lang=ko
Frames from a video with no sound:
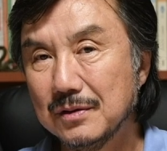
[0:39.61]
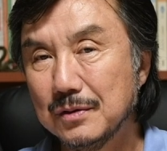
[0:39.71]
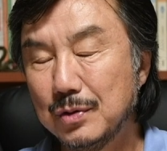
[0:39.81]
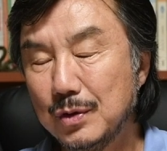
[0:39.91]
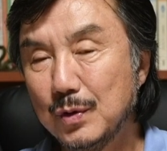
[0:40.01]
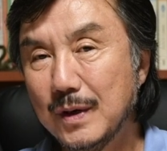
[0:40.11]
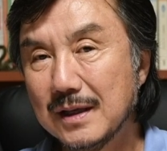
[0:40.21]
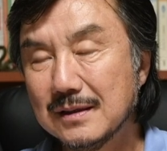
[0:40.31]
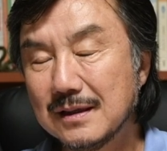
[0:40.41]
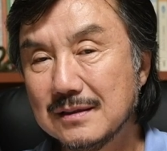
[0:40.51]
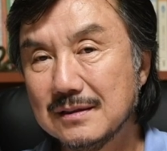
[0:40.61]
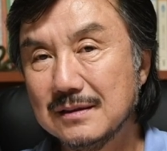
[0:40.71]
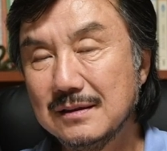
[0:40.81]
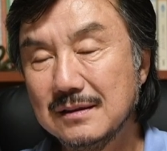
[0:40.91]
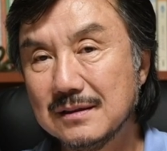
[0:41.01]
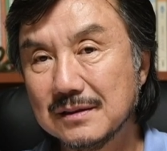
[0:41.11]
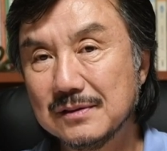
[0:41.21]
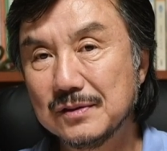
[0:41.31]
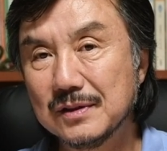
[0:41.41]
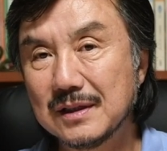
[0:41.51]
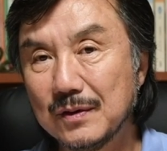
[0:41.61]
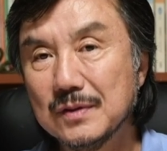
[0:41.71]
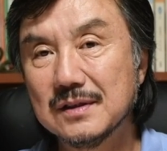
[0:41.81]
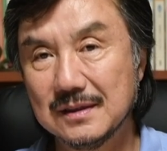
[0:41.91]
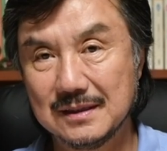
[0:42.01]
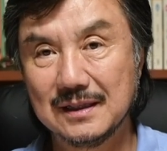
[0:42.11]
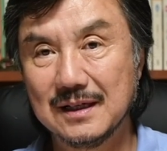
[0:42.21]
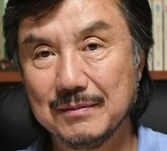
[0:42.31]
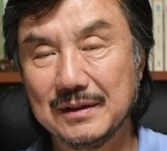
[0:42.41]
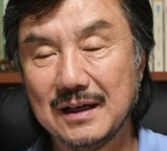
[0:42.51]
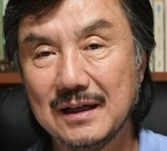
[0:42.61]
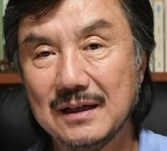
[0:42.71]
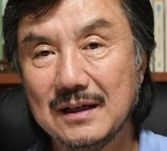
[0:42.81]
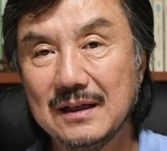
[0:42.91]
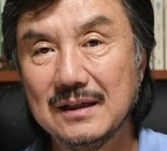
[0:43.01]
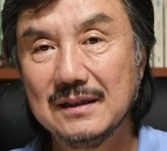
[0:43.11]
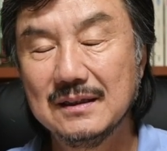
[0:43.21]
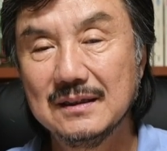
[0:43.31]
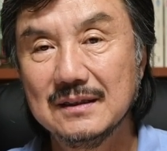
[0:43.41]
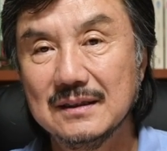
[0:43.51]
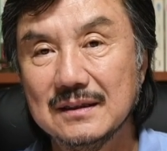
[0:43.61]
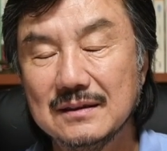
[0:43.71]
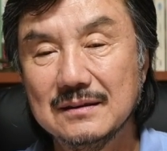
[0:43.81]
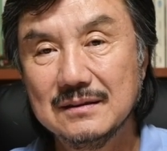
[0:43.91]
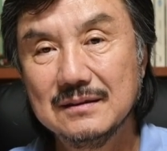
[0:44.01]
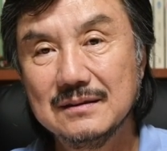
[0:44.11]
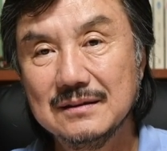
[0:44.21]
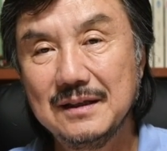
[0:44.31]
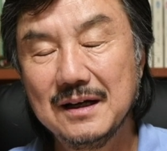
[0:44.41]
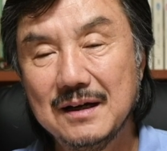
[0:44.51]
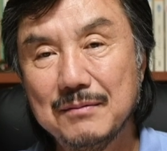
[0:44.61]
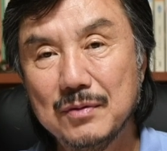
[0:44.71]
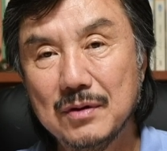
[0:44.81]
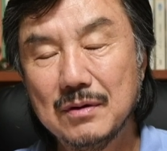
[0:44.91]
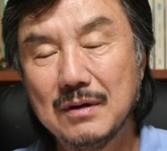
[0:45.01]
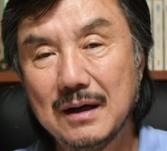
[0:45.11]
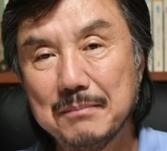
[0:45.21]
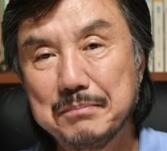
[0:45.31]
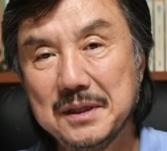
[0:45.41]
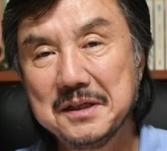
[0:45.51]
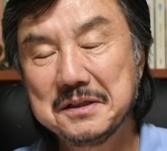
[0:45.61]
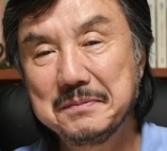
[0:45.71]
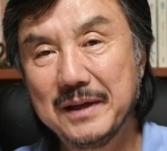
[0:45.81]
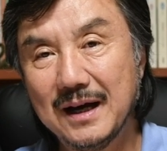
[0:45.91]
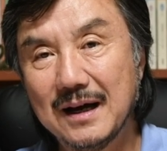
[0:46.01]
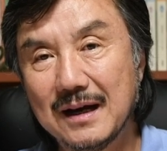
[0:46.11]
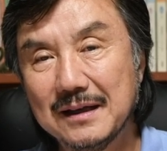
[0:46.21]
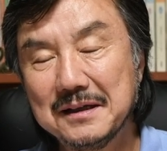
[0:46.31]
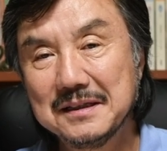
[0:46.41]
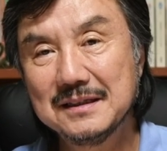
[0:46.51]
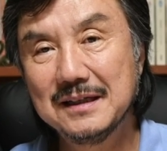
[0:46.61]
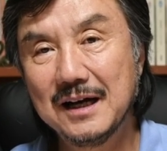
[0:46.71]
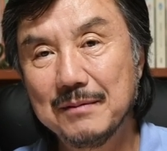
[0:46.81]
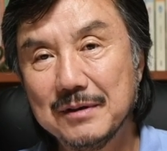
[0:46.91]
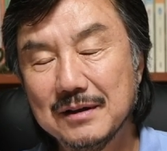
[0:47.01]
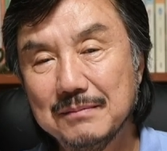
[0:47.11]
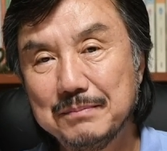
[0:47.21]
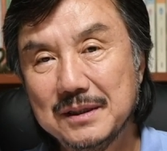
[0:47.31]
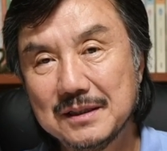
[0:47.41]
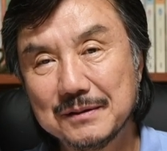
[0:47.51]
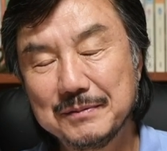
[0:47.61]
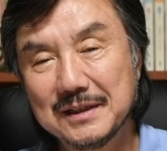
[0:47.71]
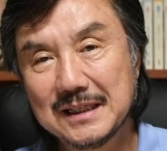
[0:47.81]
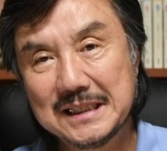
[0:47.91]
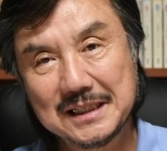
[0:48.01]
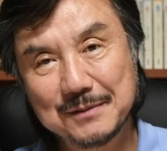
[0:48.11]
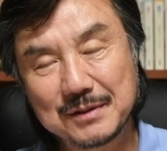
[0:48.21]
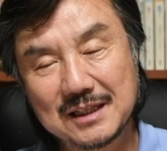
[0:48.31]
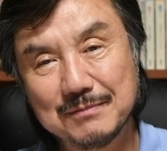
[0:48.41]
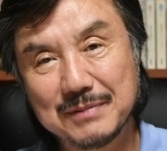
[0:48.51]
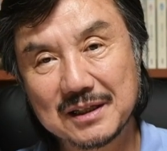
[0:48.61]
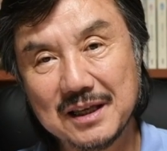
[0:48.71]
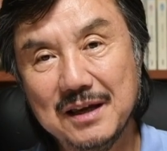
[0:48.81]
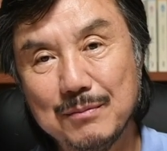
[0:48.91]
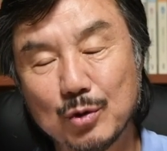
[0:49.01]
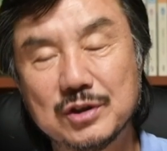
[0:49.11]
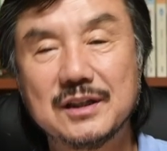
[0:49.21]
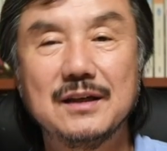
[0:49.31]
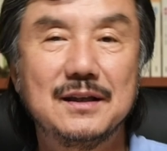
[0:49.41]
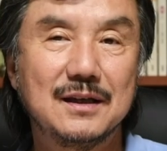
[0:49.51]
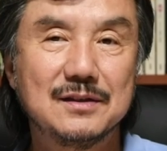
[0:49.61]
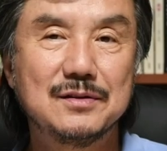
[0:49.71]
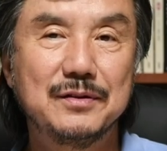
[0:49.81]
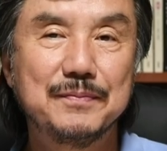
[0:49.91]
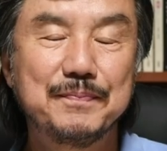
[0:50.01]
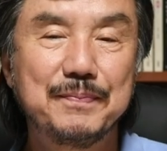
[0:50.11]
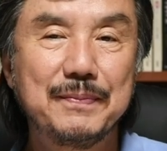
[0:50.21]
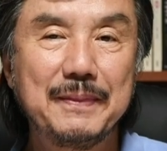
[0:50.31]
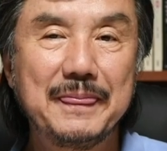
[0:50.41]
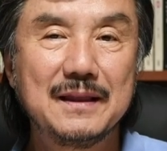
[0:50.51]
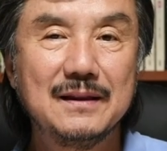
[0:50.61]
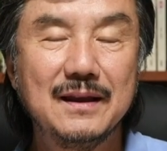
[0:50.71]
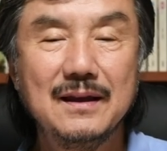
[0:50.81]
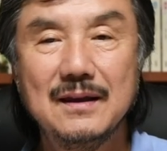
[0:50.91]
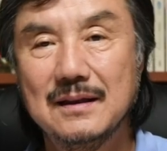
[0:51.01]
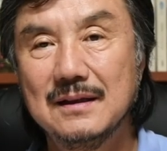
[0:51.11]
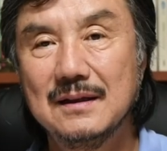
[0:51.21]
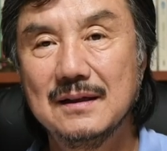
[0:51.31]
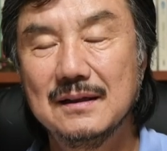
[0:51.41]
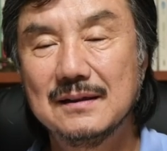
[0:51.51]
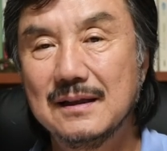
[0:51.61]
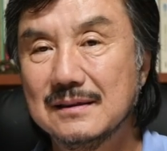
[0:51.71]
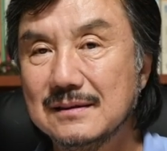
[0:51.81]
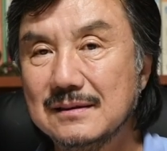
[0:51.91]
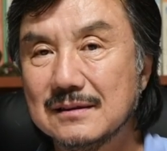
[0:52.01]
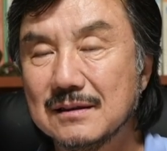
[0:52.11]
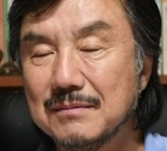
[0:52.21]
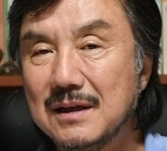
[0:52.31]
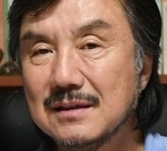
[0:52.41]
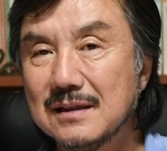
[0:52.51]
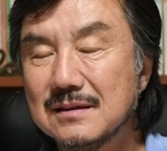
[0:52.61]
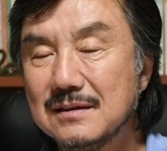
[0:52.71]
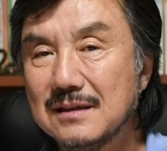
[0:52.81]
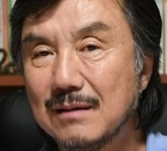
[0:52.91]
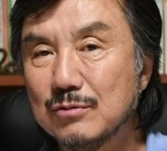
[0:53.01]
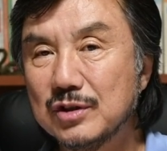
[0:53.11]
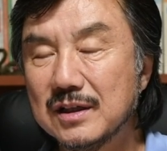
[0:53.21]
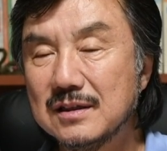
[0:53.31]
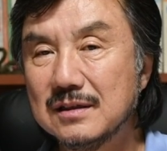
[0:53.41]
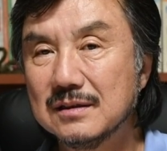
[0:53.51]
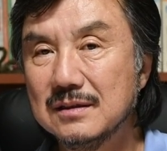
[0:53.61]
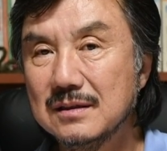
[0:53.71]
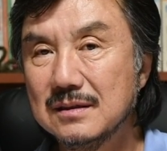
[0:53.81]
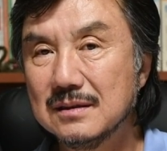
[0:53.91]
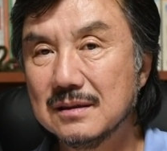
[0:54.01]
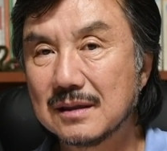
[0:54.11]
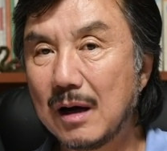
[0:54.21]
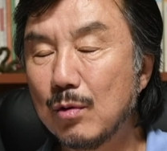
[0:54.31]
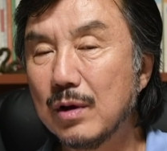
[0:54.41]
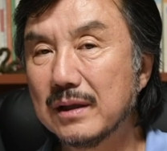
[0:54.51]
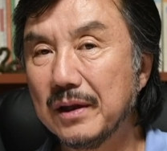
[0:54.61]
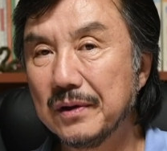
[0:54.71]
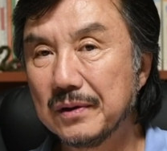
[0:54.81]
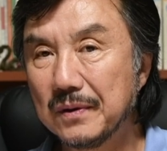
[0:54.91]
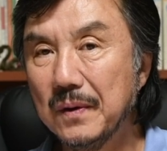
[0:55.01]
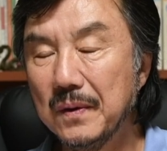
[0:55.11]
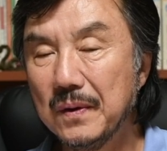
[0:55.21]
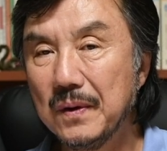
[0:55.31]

훌륭한 사진을 찍을 수 있다고 저는 생각합니다. 어, 내가 뭐 한 B급이야 이렇게 생각하면 B급이나 C급 사진밖에 못 찍게 되겠죠. 근데 나는 정말 사진을 야무지게 찍을 각오가 되어 있고